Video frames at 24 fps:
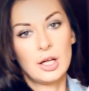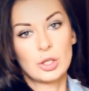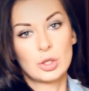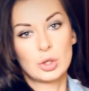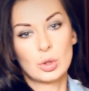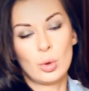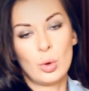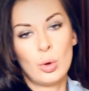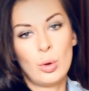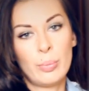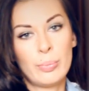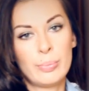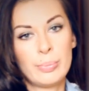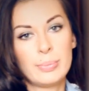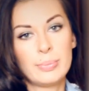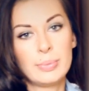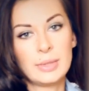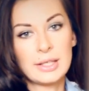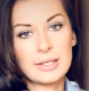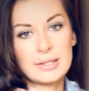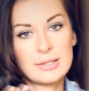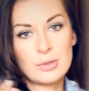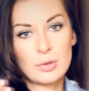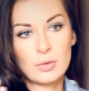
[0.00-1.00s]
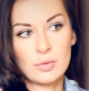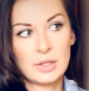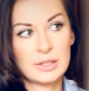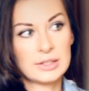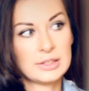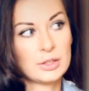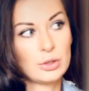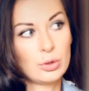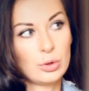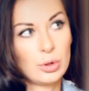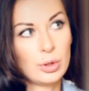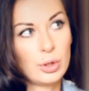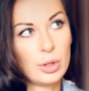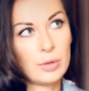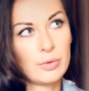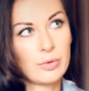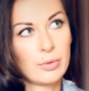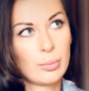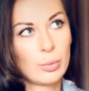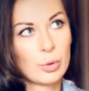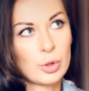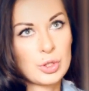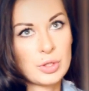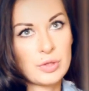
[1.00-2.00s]
но если у вас ее нет,
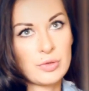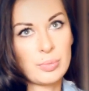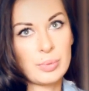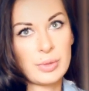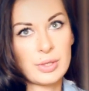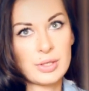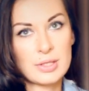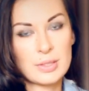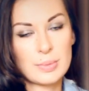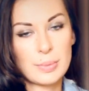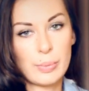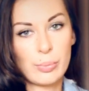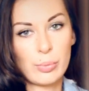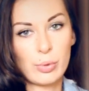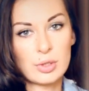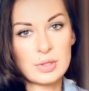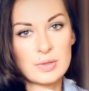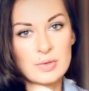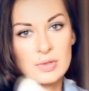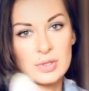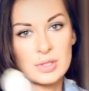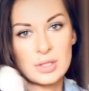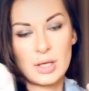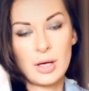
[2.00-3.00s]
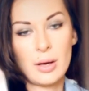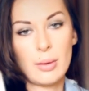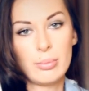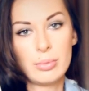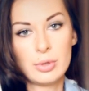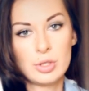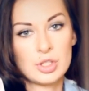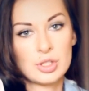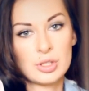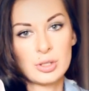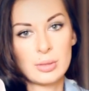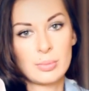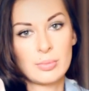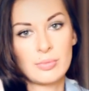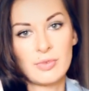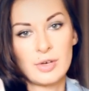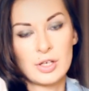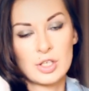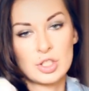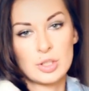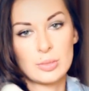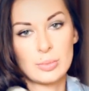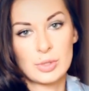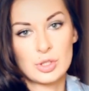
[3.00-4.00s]
вы можете, в принципе, принципе, пользоваться обычным
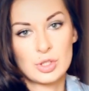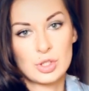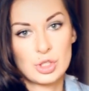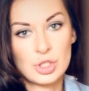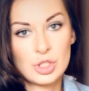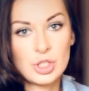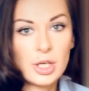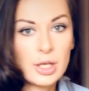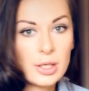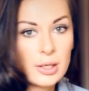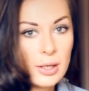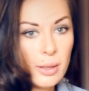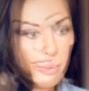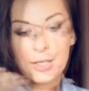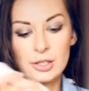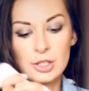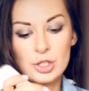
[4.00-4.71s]
вашим очищением.